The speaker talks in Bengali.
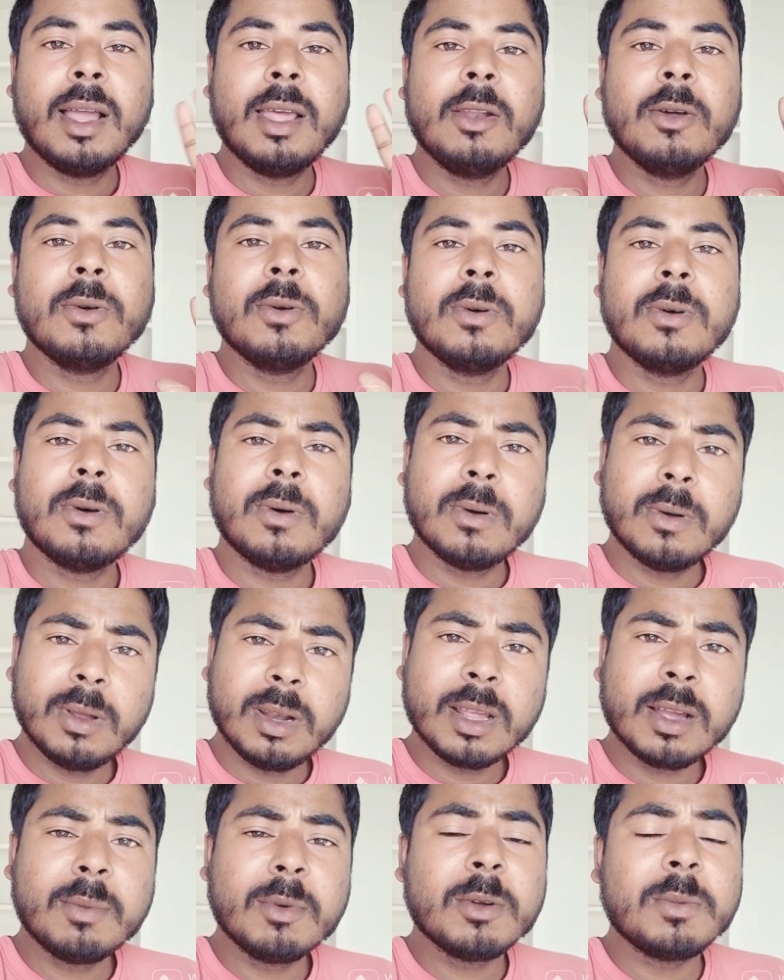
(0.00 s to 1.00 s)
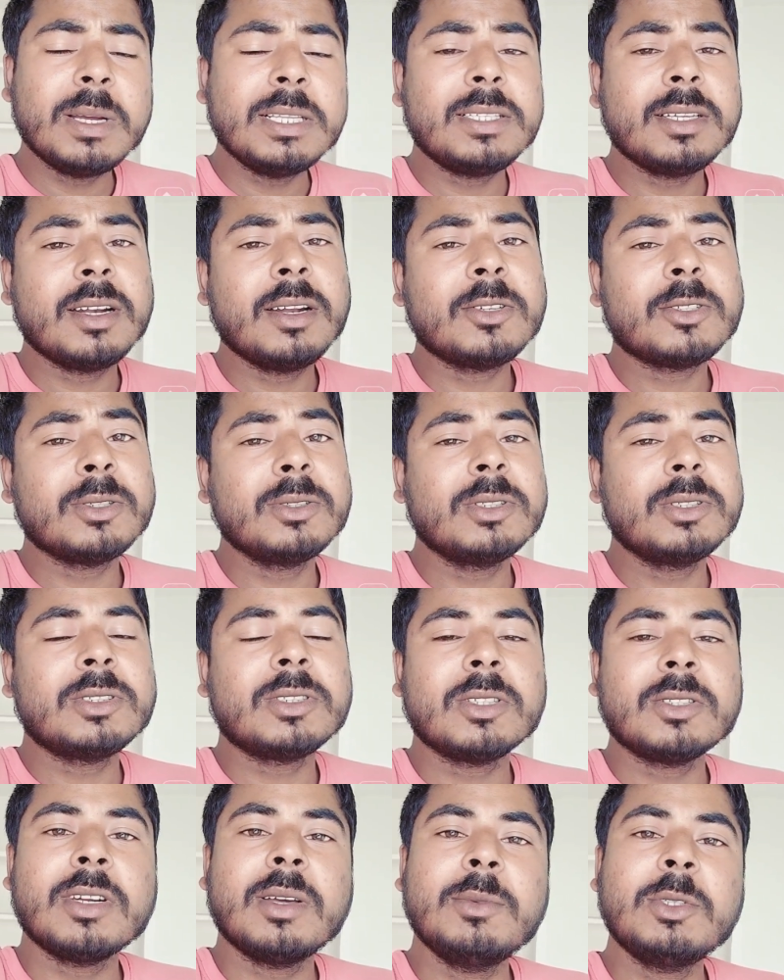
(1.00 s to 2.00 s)
হ্যালো ওয়েলকাম টু মাই চ্যানেল
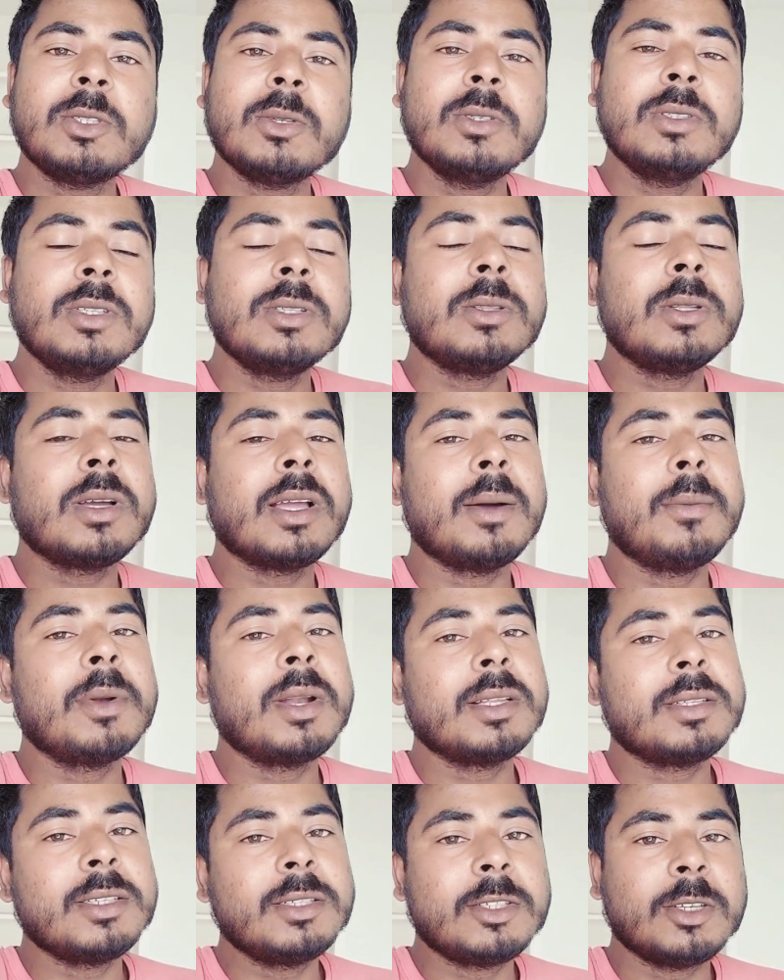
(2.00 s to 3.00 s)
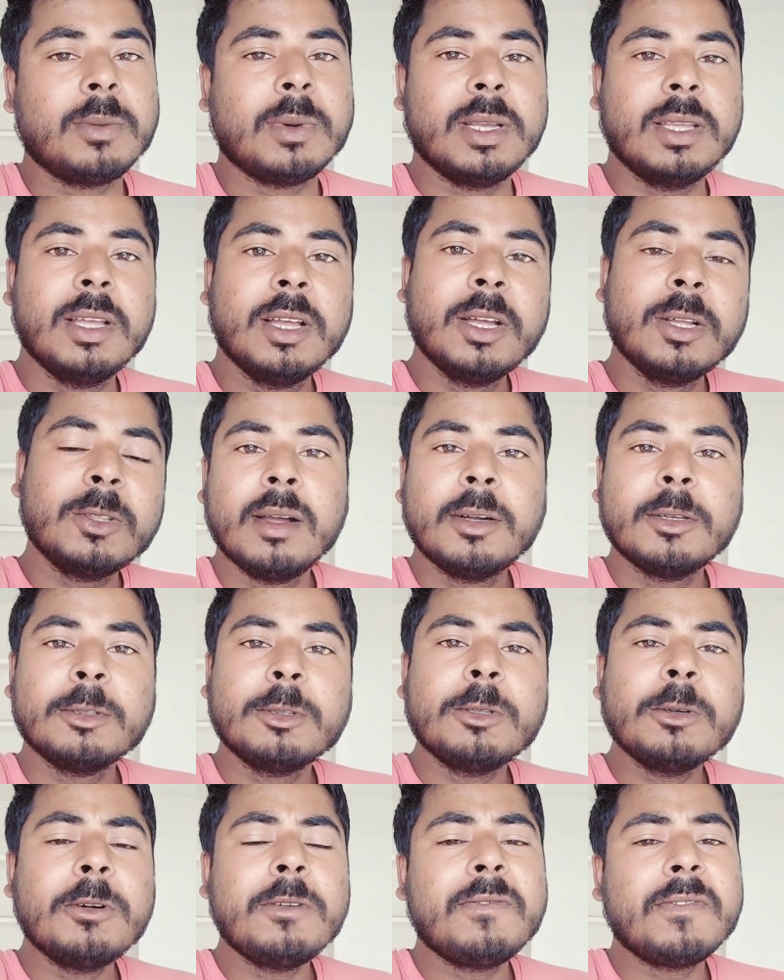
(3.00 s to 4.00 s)
সঞ্জিত স্টেশন আমি সঞ্জিত তো কেমন আছেন সবাই
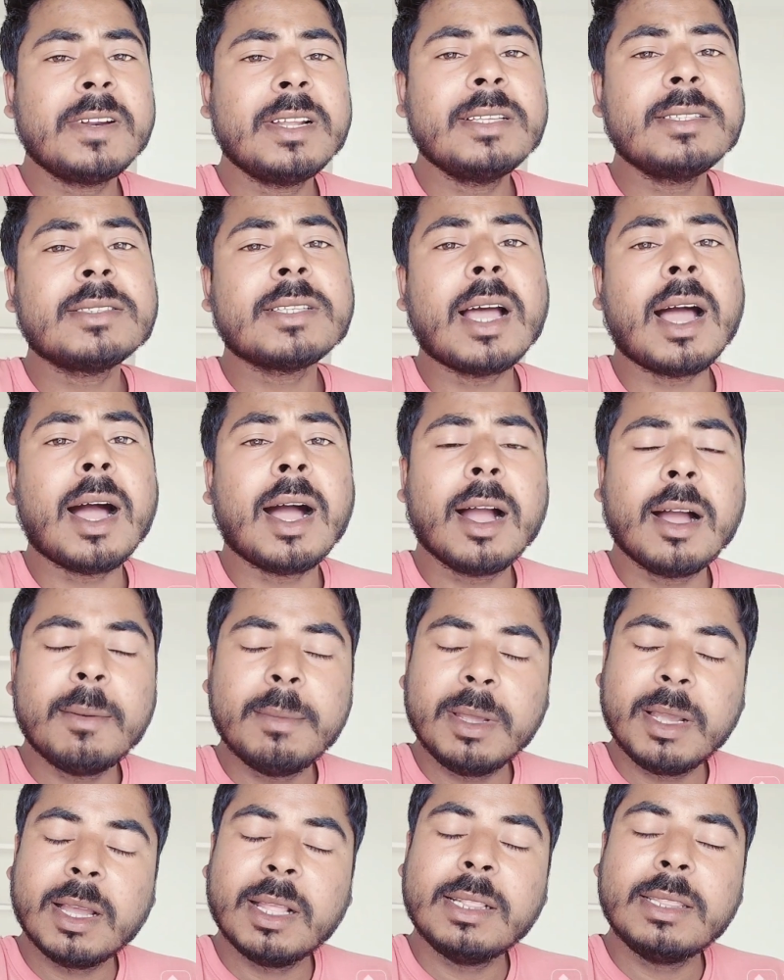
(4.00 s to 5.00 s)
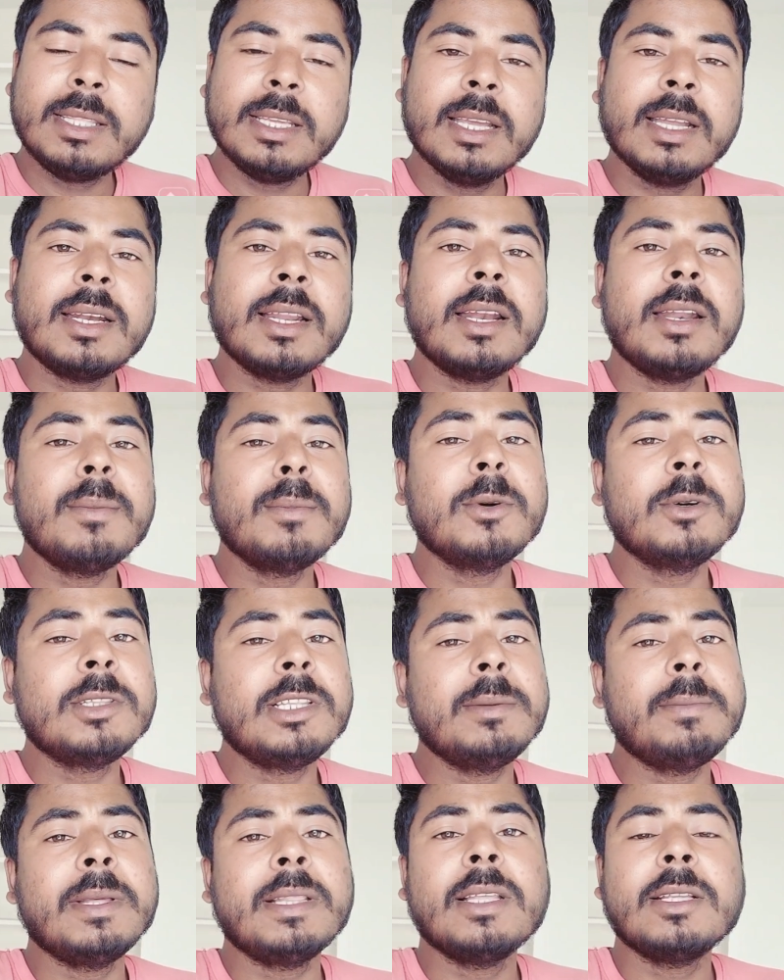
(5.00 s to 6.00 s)
তো ফ্রেন্ডস আগামীকাল থিয়েটারে
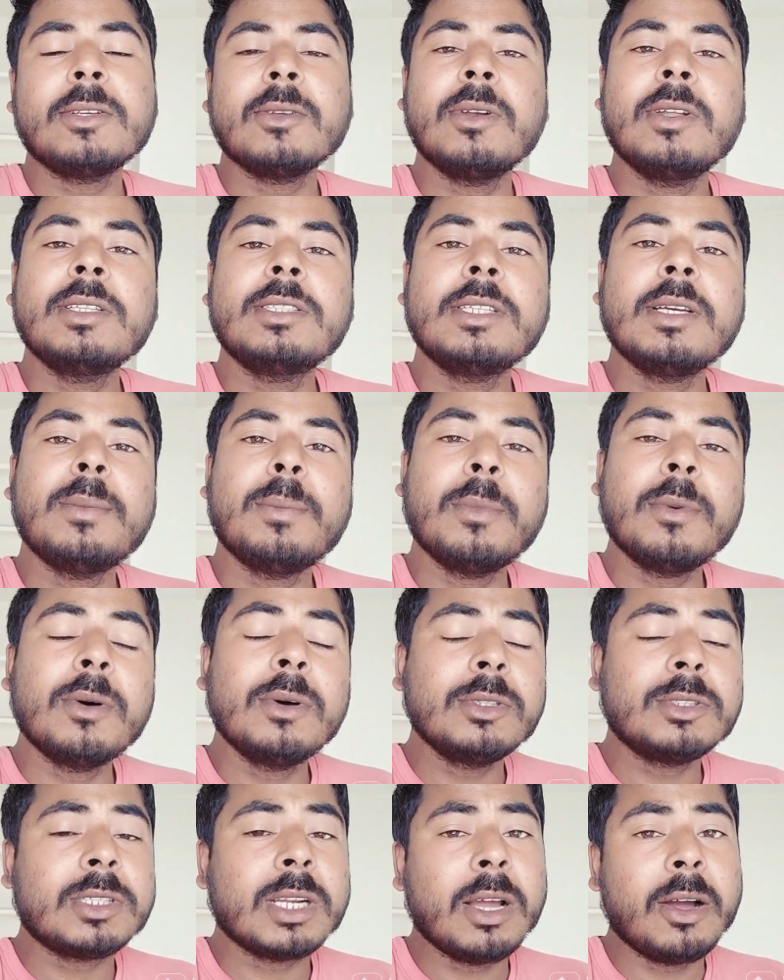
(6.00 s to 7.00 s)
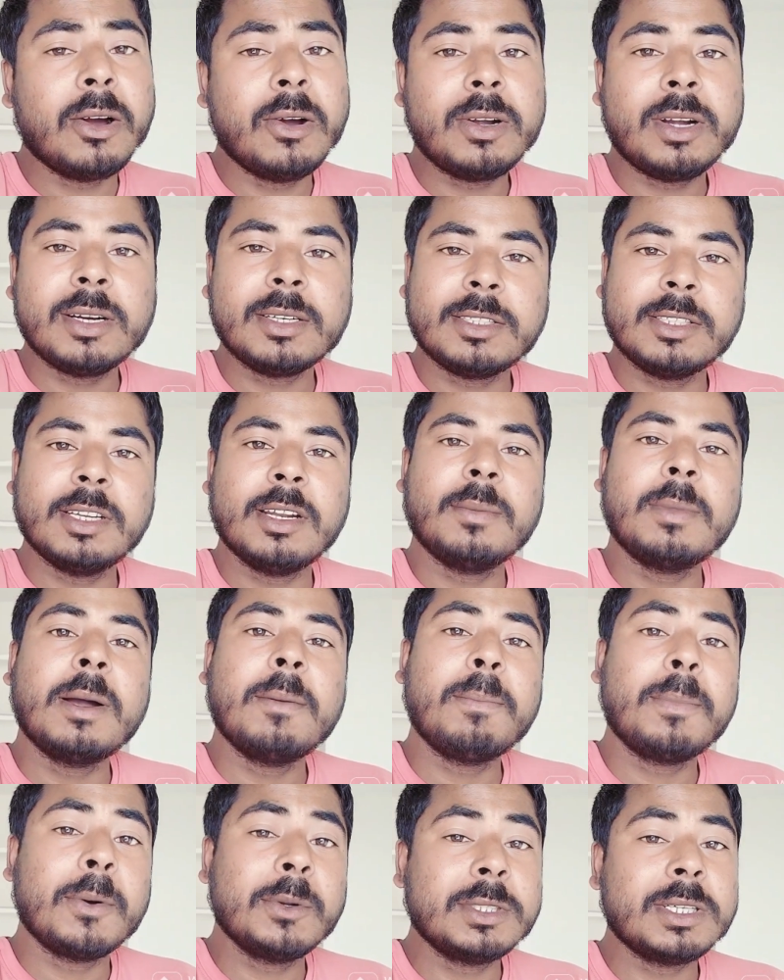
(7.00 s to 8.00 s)
মুক্তি পেতে চলেছে মোস্ট অ্যাওয়েটেড
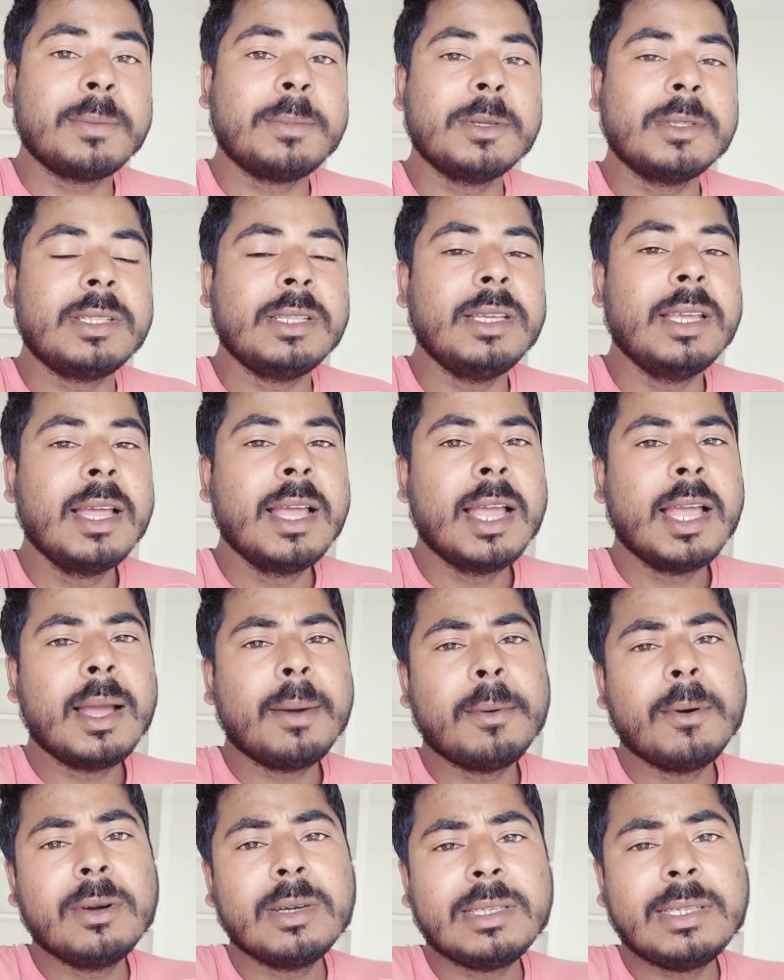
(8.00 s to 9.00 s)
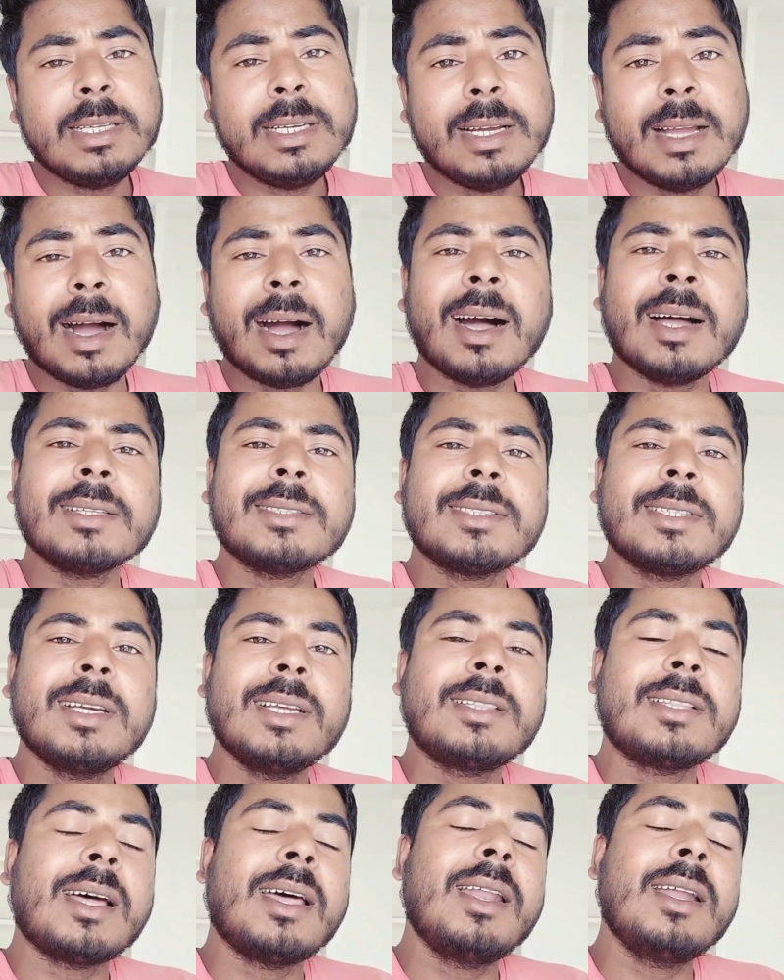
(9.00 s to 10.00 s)
সিনেমা প্রজাপতি এবং ঠিক
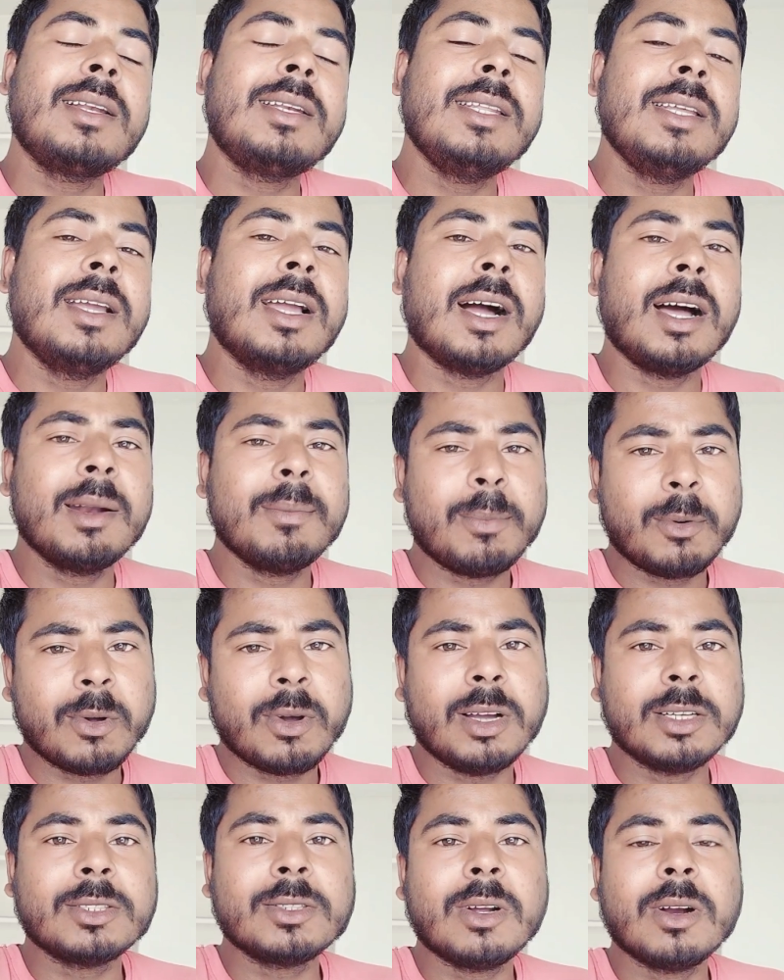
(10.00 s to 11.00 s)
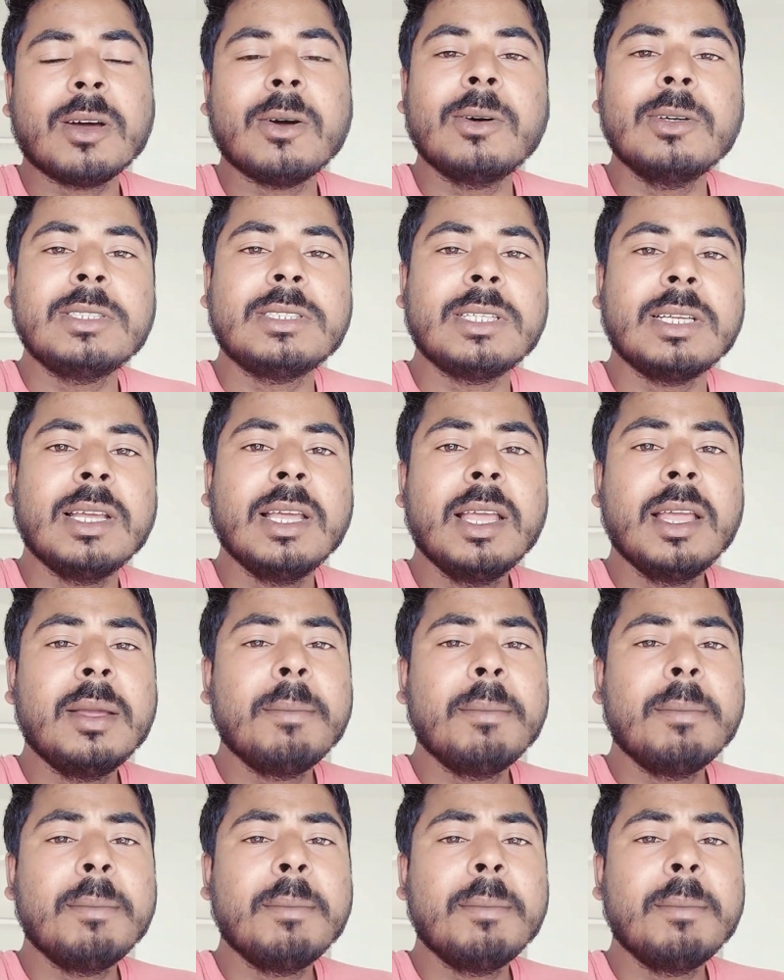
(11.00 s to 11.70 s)
আজকে তার একটি গান প্রকাশ করা হয়েছে